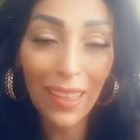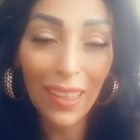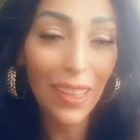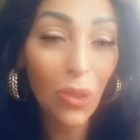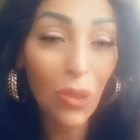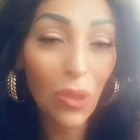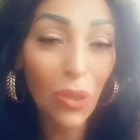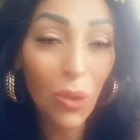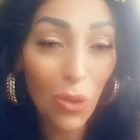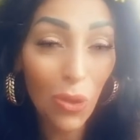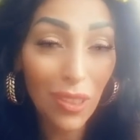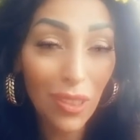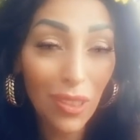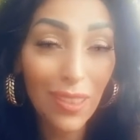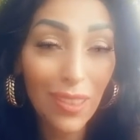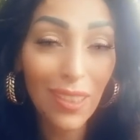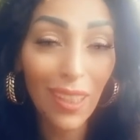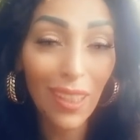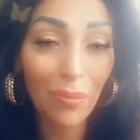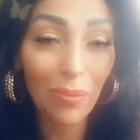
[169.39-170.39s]
خت
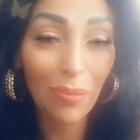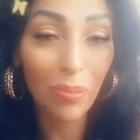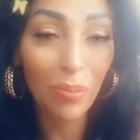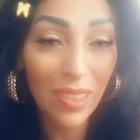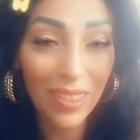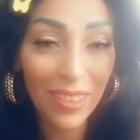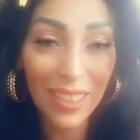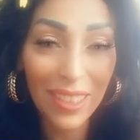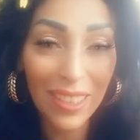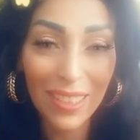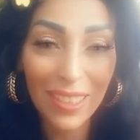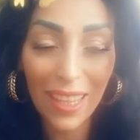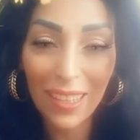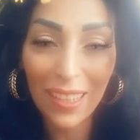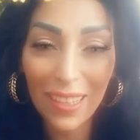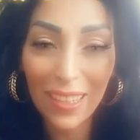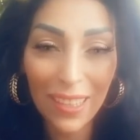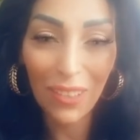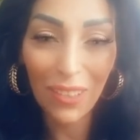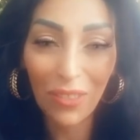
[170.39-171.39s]
بنتي تاني
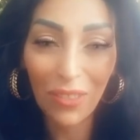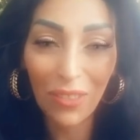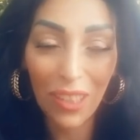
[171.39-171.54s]
كيف كيف